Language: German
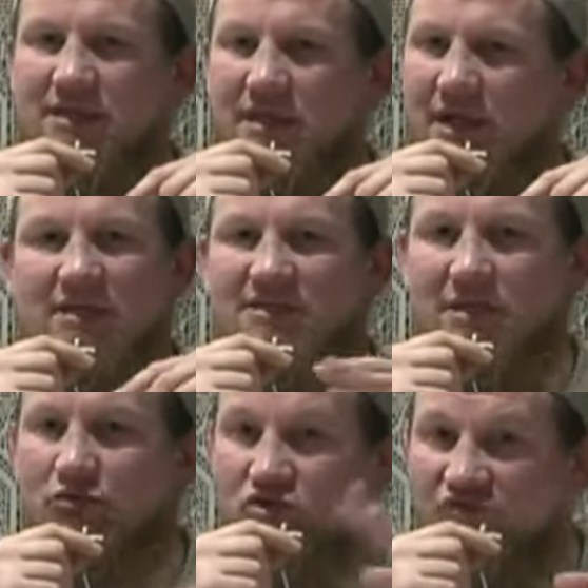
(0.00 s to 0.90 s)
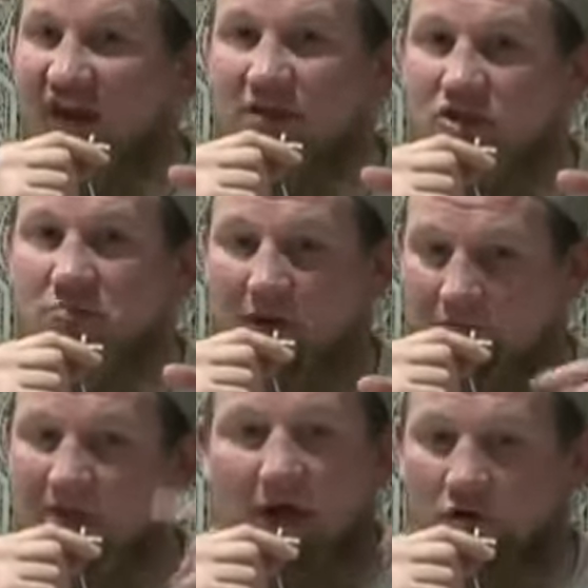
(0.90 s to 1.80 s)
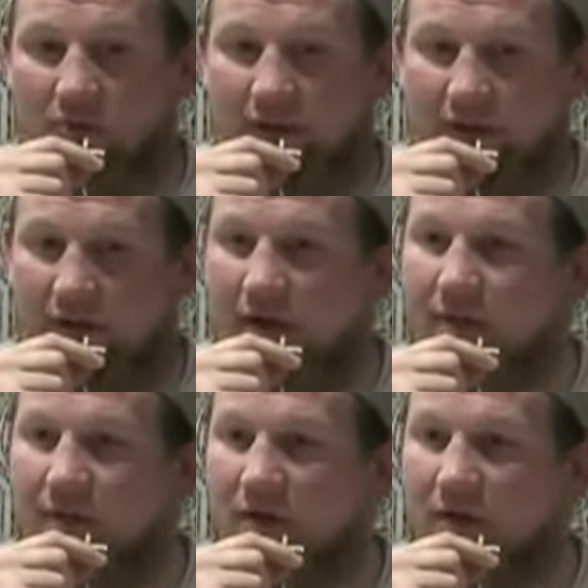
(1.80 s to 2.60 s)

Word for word: ja, dann kannst du den ruhig fertig machen mit Argumenten, ja.